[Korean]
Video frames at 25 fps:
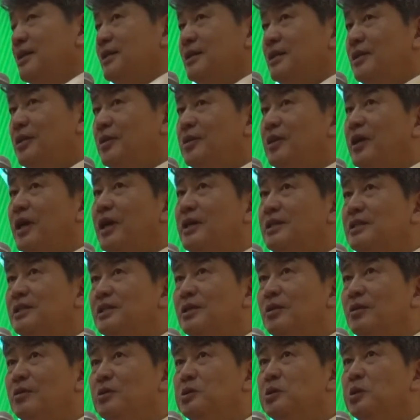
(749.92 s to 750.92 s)
이렇게
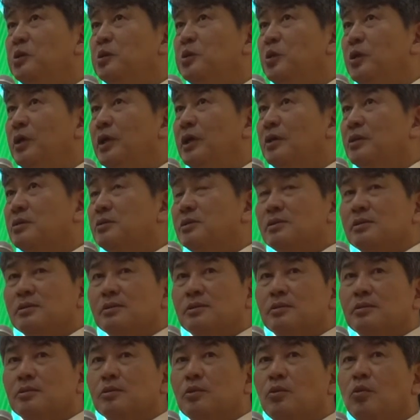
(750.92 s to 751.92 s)
이제 어느 정도의
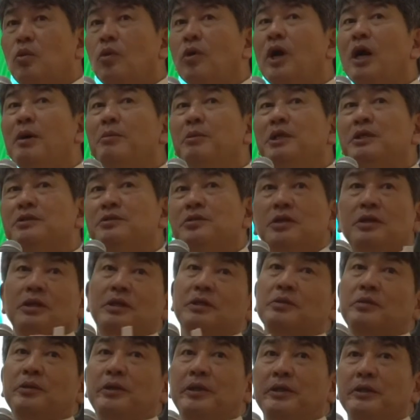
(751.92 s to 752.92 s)
공감이 있어야
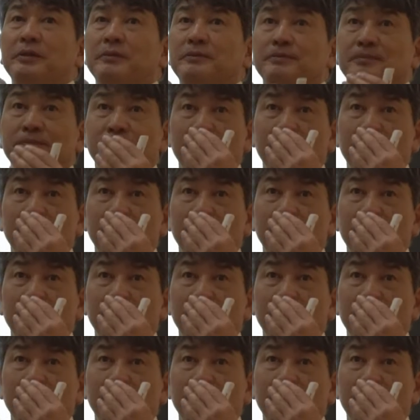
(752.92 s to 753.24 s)
되는 거예요.